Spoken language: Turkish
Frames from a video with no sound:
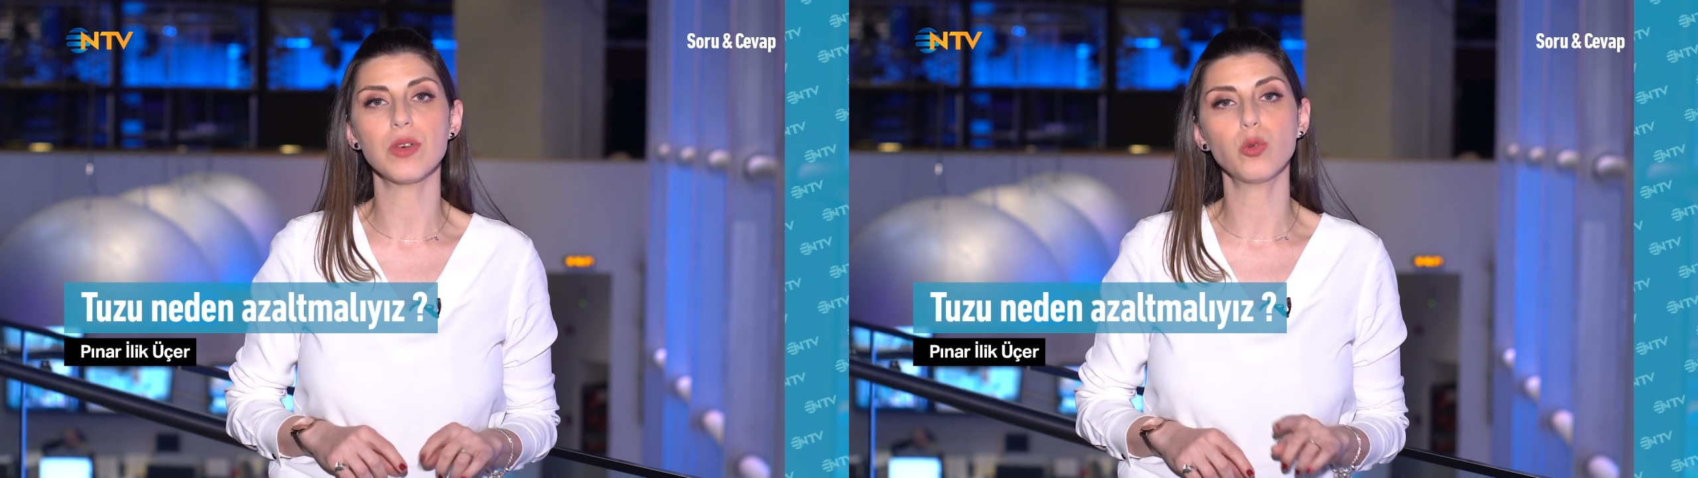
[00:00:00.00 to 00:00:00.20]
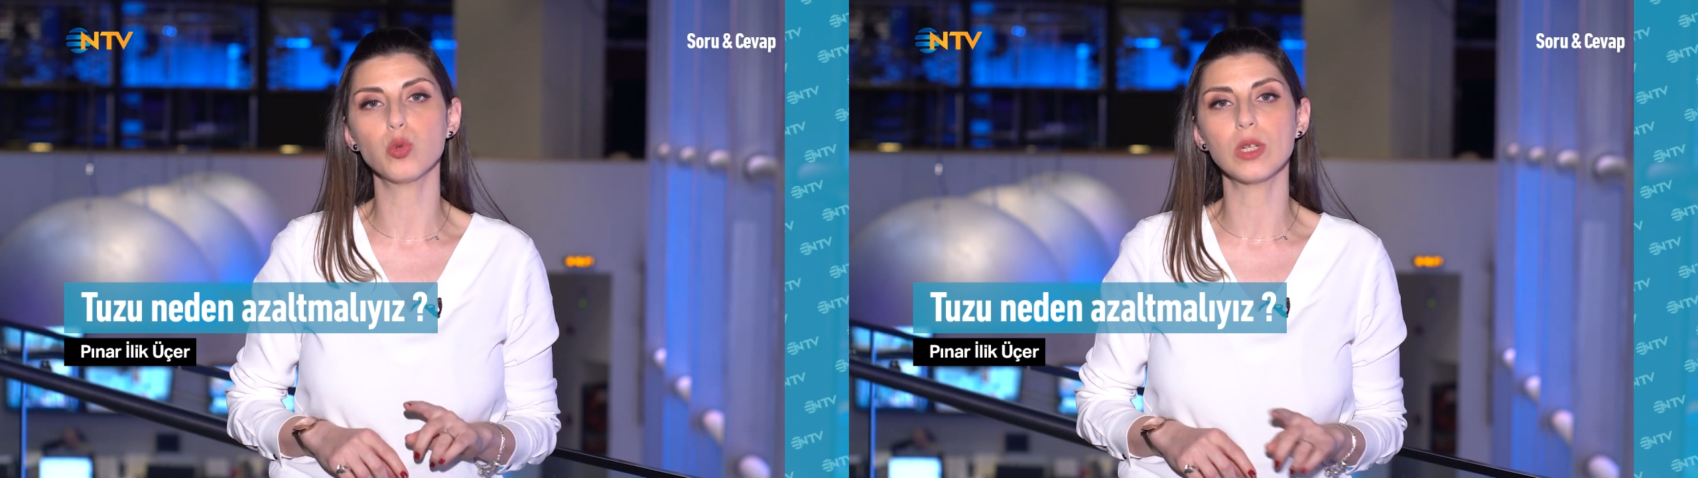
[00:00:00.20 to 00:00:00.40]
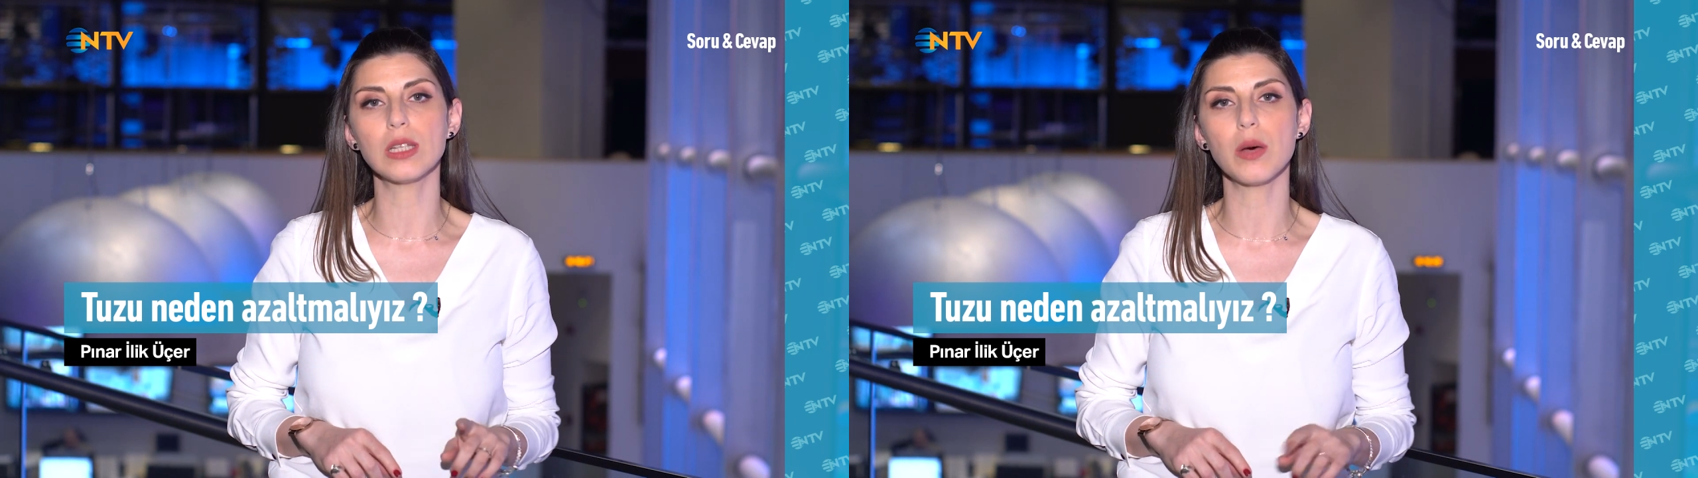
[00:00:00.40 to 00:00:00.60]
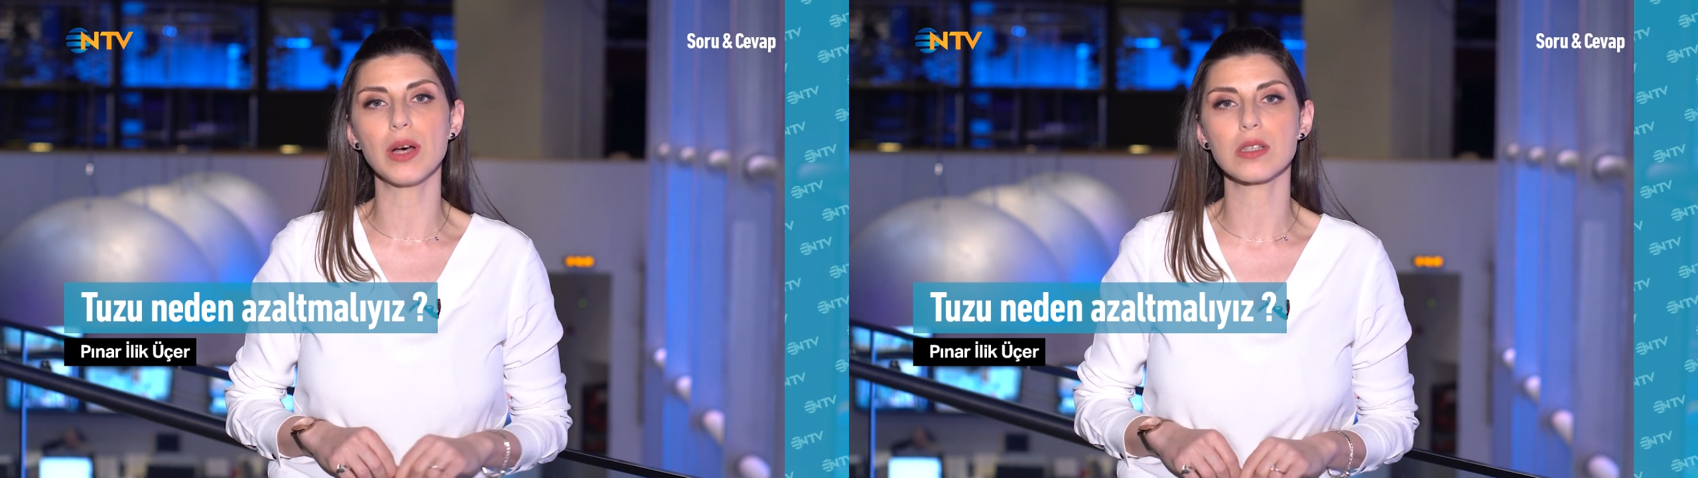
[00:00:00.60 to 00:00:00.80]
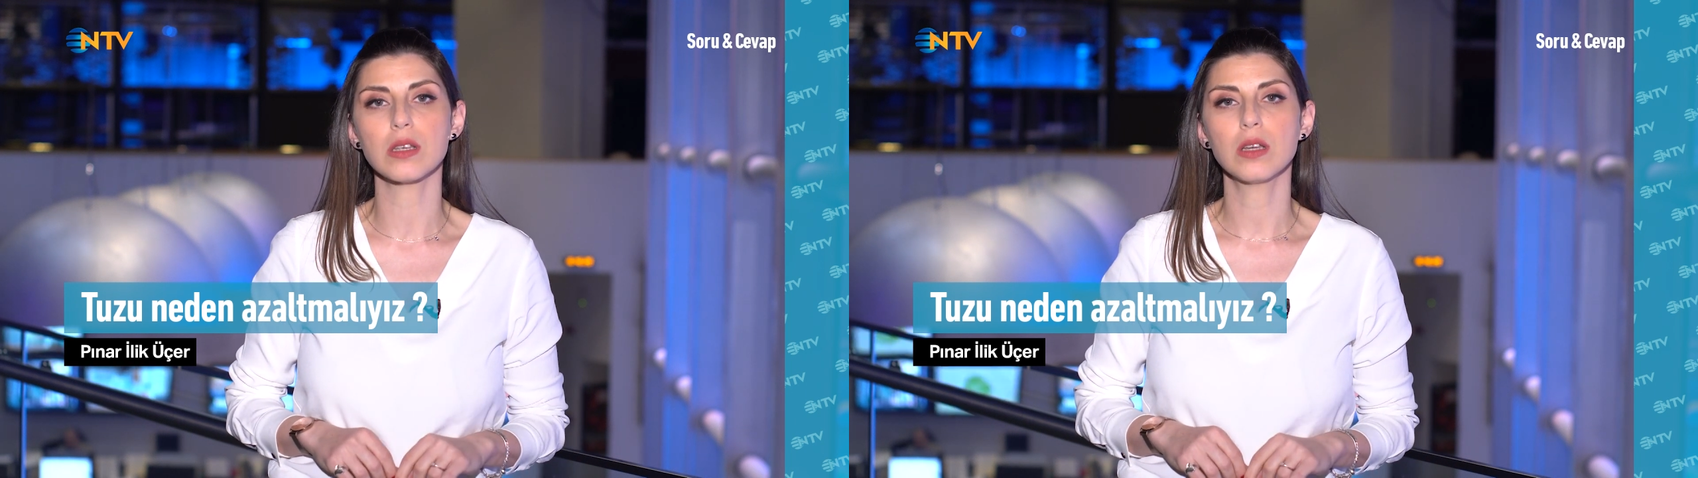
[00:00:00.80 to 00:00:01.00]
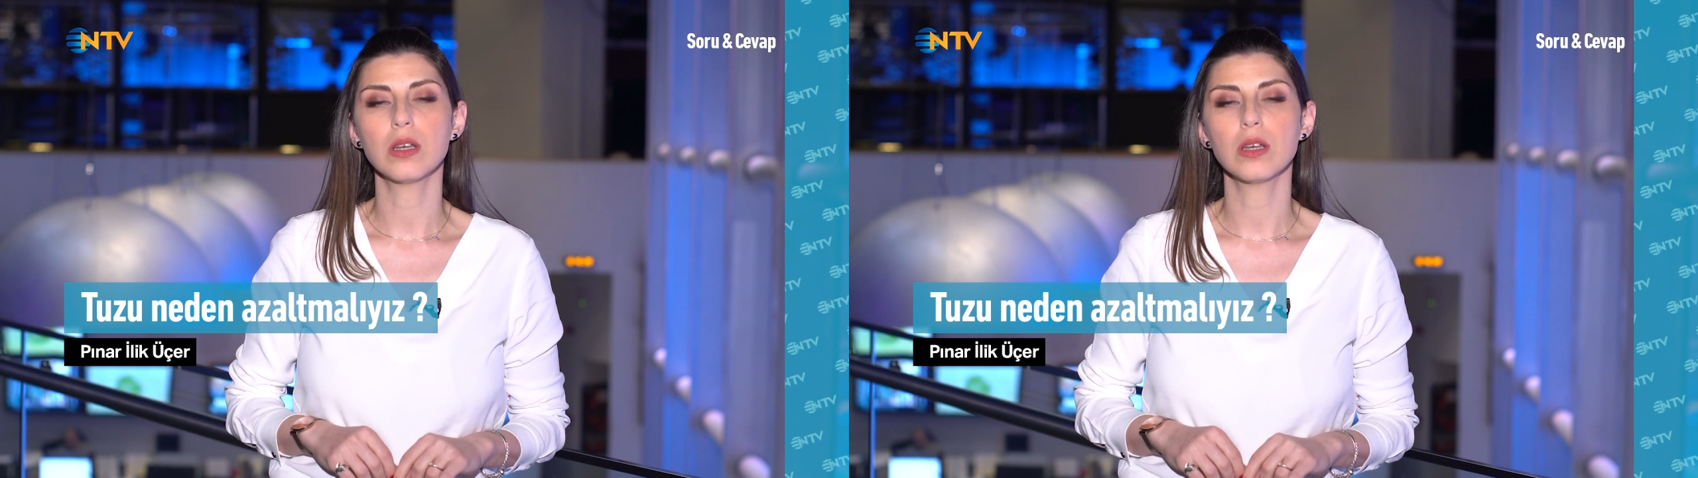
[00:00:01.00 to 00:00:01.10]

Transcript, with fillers: ve kullanılamaz.